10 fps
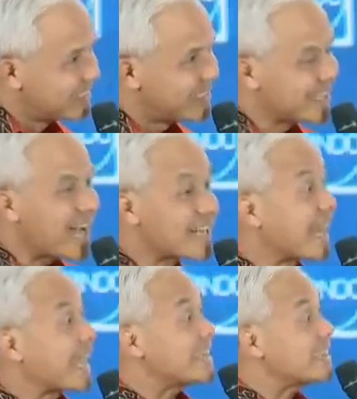Sehingga
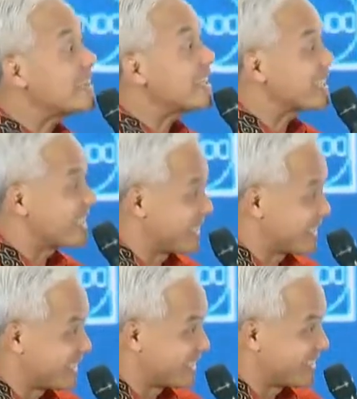ada etik.
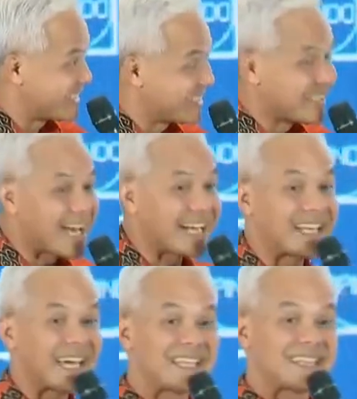
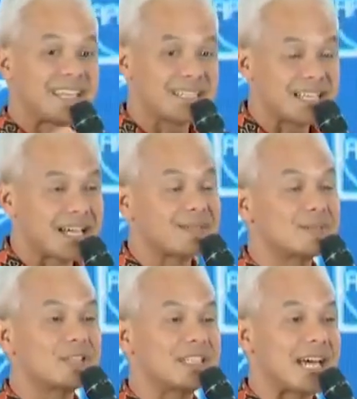Ada etik yang
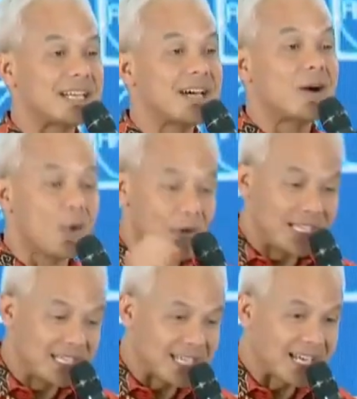kemudian, oh
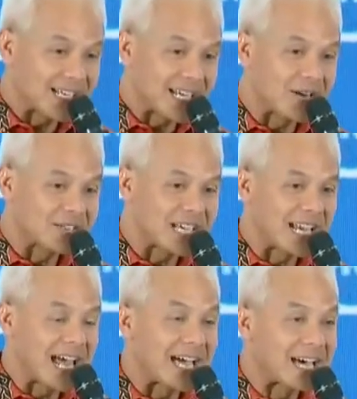ini kalau
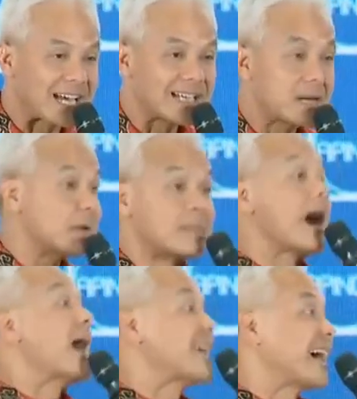saya langgar
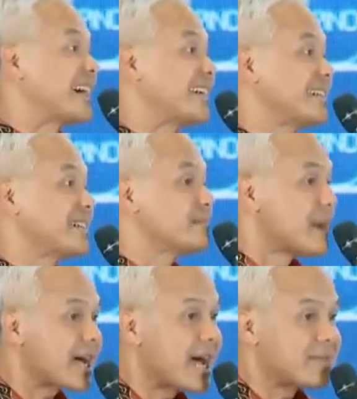berbahaya.
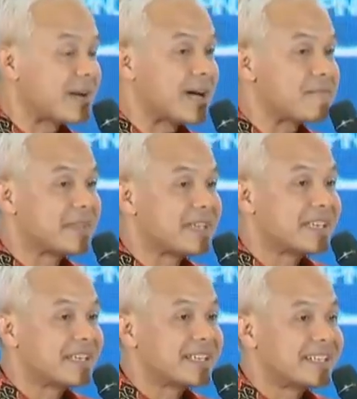Maka apa?
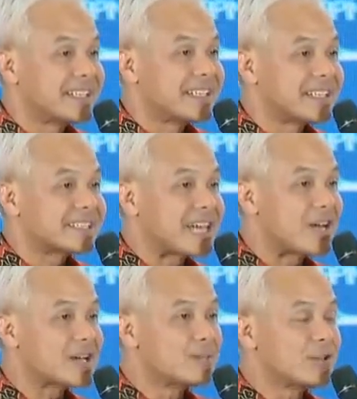
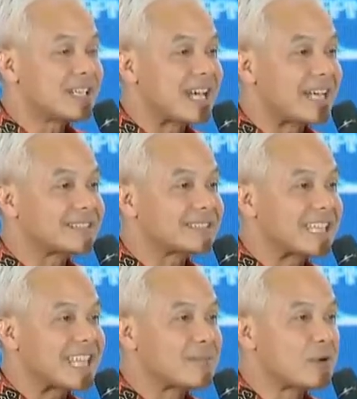Kalau kemudian
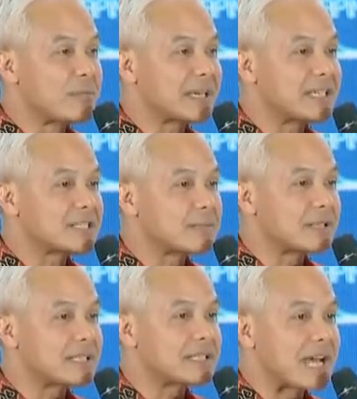kita mau bikin
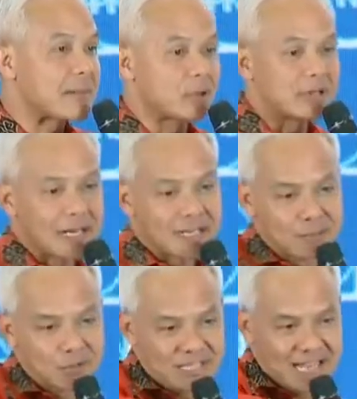seperti Singapura dan
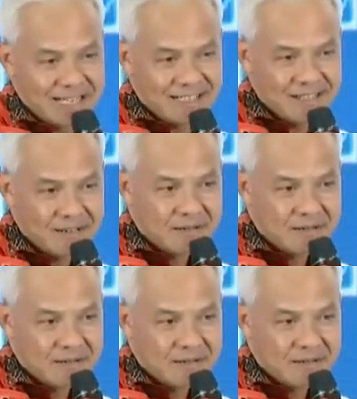kemudian